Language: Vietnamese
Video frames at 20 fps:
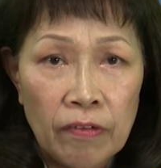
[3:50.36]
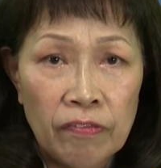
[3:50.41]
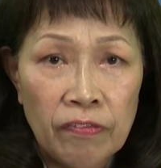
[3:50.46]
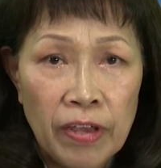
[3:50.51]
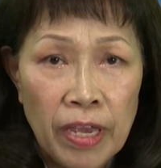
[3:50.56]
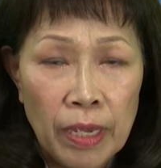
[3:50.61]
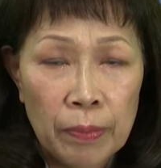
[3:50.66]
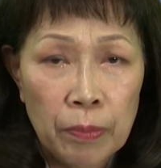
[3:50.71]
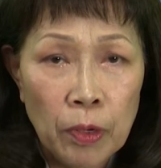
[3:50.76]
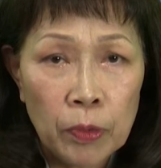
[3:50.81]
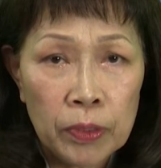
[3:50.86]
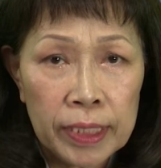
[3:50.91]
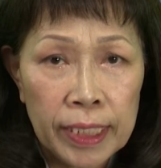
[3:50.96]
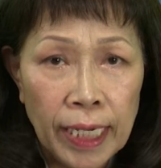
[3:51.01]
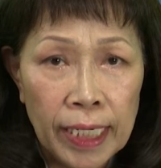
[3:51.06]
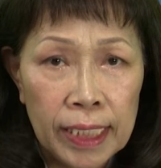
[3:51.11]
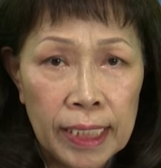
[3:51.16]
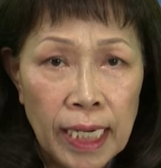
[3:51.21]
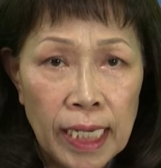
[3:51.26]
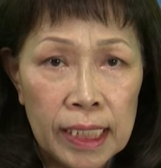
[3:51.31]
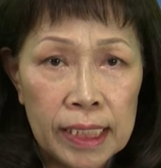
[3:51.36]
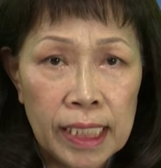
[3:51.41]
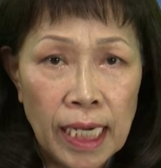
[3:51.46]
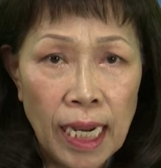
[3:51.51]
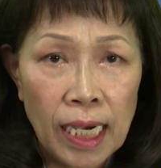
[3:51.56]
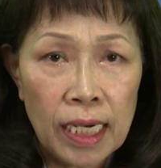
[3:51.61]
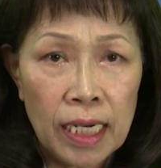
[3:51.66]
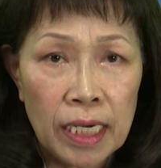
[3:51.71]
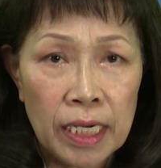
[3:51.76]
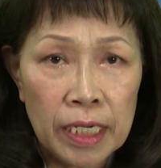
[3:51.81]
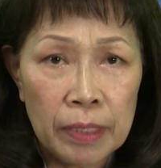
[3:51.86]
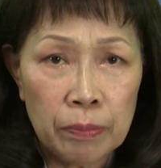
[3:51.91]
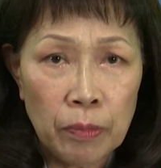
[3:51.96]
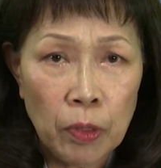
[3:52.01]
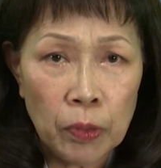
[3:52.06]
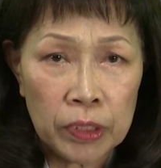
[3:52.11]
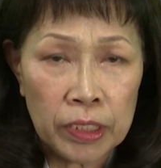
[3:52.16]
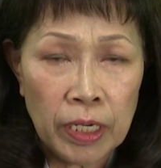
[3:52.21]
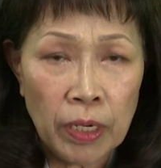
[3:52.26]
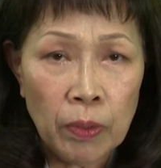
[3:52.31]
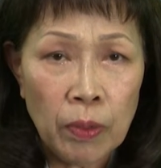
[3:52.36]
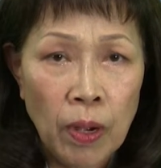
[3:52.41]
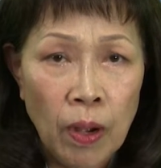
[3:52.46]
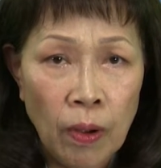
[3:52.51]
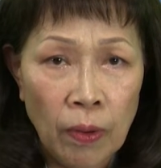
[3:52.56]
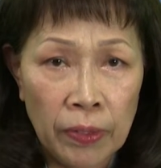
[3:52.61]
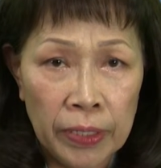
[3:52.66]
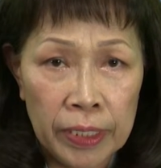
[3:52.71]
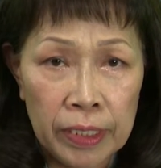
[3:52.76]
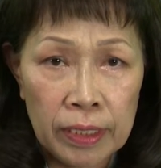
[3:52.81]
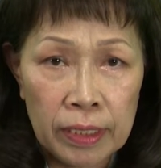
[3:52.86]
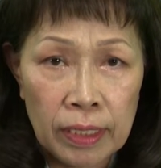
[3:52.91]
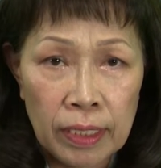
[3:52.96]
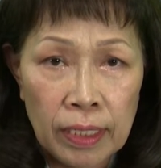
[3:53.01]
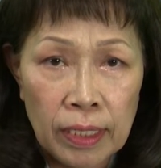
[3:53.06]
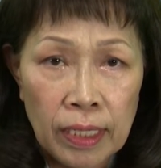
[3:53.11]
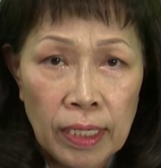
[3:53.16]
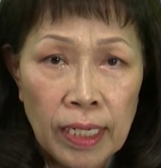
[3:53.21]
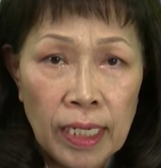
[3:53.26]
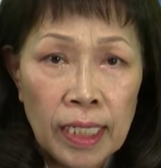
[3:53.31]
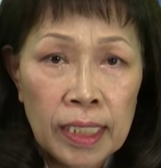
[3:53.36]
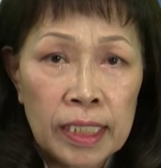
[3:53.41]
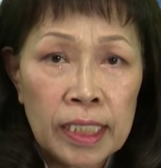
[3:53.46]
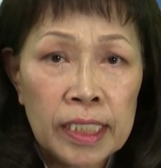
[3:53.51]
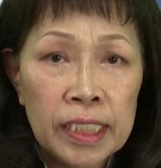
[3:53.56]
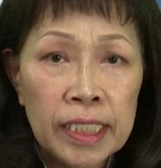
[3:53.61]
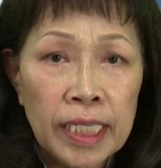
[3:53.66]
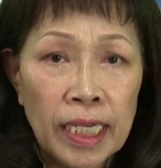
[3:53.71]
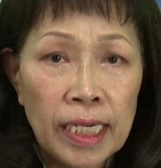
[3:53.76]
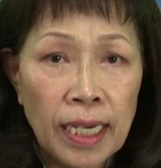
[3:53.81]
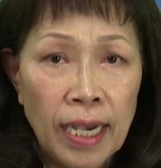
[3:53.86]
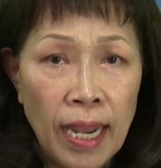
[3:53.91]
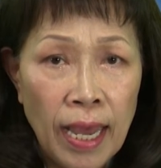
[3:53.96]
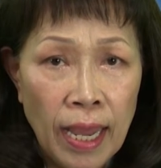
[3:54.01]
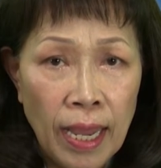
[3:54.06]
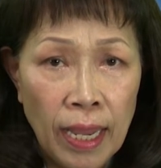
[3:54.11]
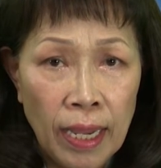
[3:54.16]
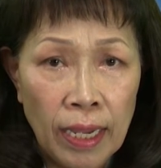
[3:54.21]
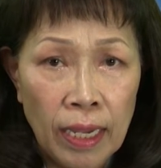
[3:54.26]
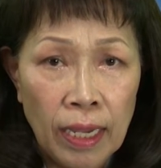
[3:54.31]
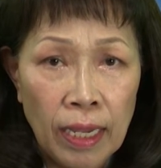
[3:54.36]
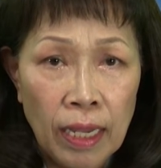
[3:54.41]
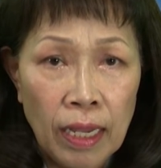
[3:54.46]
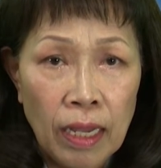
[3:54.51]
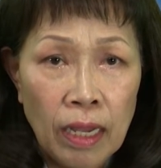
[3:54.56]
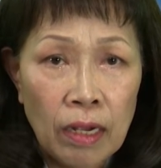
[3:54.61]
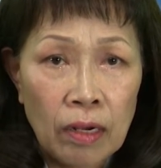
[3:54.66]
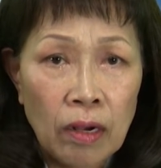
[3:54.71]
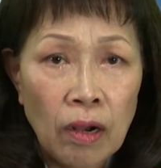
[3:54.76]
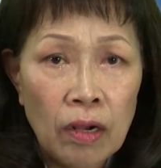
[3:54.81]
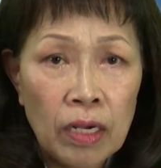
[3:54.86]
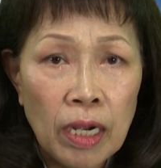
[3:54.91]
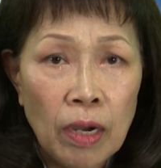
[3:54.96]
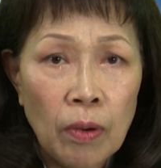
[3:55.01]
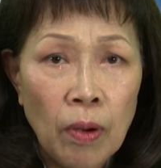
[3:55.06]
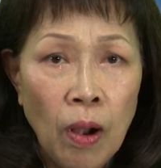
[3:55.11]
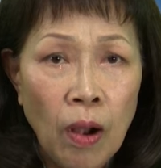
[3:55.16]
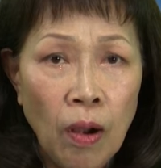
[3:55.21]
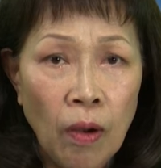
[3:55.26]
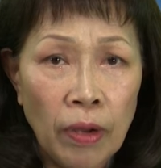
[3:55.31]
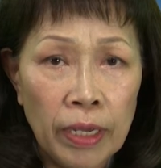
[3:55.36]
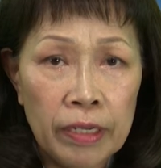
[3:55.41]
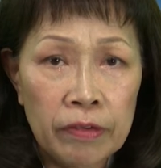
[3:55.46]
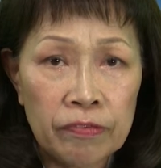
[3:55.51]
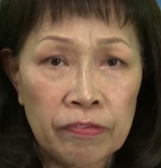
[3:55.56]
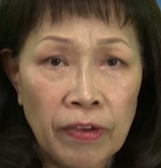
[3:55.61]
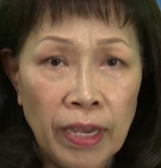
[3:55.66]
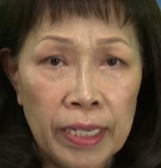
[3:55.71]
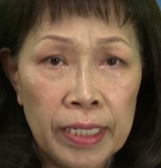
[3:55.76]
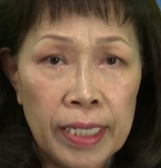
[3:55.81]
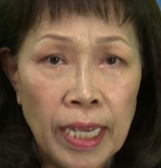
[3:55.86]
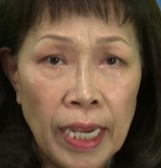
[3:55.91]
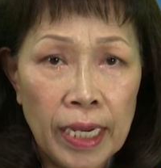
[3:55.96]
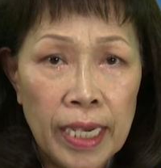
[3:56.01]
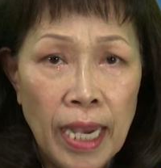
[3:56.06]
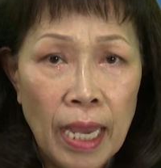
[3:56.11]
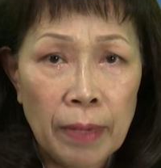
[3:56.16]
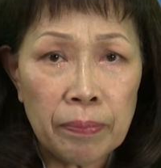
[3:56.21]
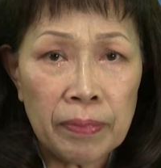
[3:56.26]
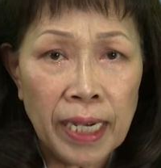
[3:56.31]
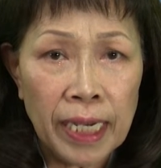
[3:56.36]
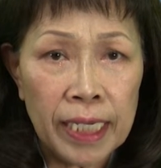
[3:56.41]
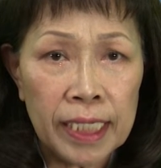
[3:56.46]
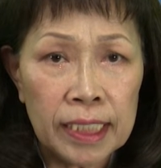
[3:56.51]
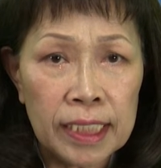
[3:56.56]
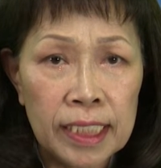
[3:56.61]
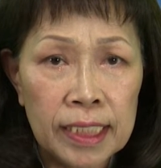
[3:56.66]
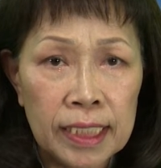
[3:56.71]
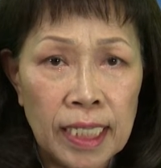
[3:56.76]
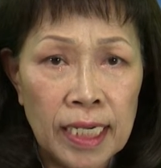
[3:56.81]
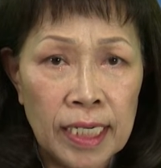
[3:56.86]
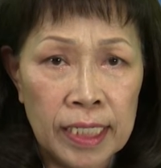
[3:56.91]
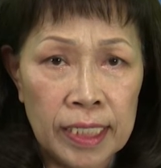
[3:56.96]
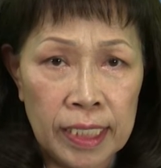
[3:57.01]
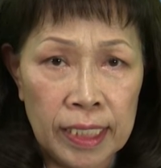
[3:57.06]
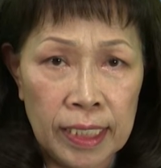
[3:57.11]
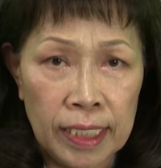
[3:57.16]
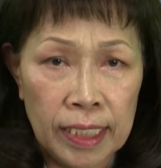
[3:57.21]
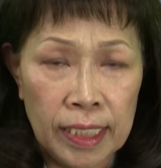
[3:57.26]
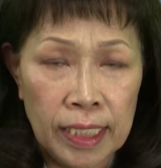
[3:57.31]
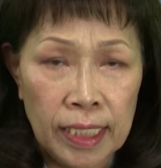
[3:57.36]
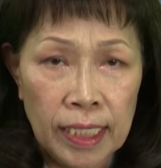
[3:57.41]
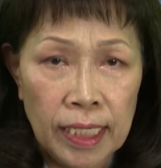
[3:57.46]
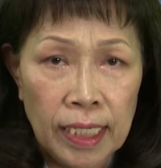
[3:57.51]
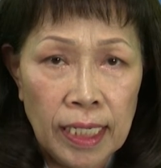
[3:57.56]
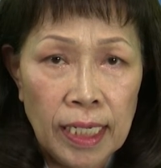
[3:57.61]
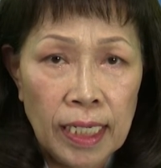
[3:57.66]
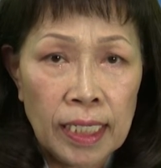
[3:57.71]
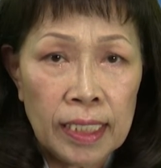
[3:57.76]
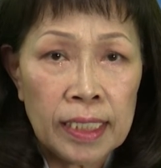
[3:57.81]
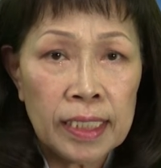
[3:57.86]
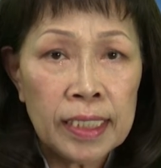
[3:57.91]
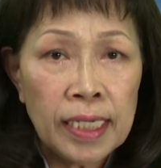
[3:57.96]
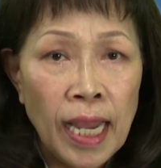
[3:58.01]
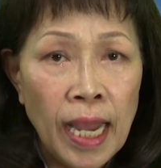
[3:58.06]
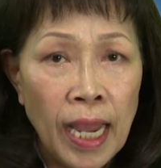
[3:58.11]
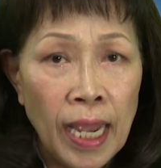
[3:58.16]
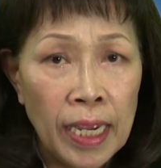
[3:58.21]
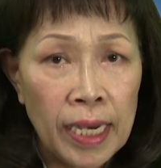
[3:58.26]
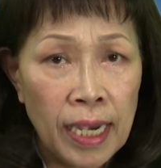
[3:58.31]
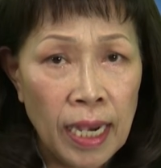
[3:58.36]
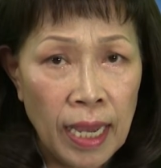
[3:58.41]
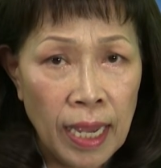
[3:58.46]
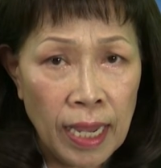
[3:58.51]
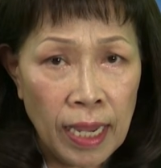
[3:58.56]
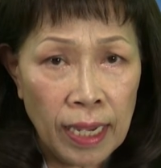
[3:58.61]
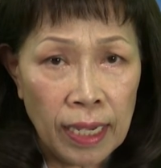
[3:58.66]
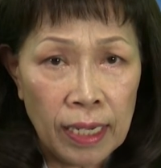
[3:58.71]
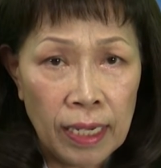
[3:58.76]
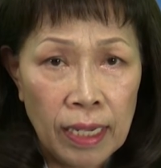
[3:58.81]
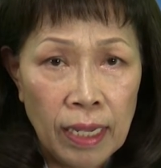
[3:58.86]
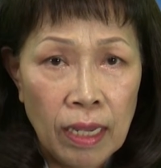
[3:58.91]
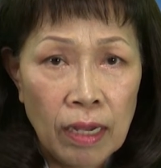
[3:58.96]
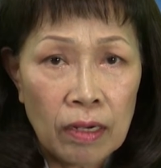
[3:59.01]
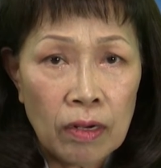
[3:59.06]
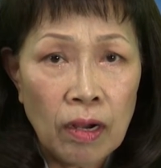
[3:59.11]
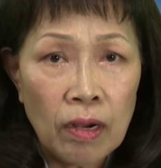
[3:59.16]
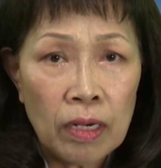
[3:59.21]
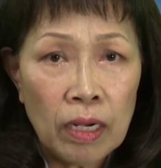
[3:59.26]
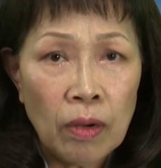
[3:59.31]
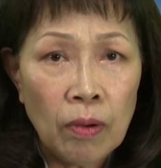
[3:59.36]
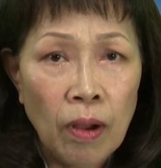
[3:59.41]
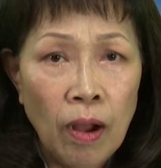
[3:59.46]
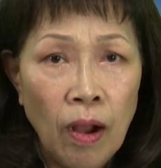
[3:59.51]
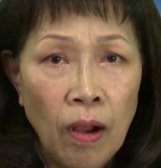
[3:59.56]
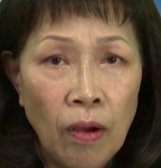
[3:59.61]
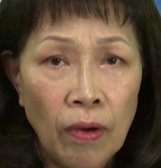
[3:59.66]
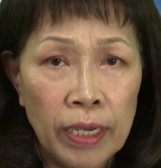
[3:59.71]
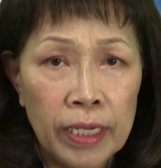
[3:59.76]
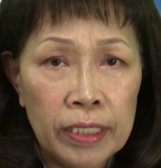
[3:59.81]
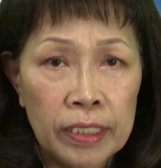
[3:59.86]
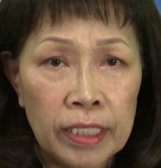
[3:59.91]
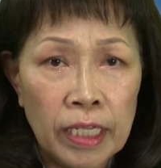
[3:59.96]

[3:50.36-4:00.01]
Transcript: về 4 cách để trả lời một câu hỏi. Thứ nhất là có câu hỏi phải giải đáp ngay tức thời. Thứ hai là có câu hỏi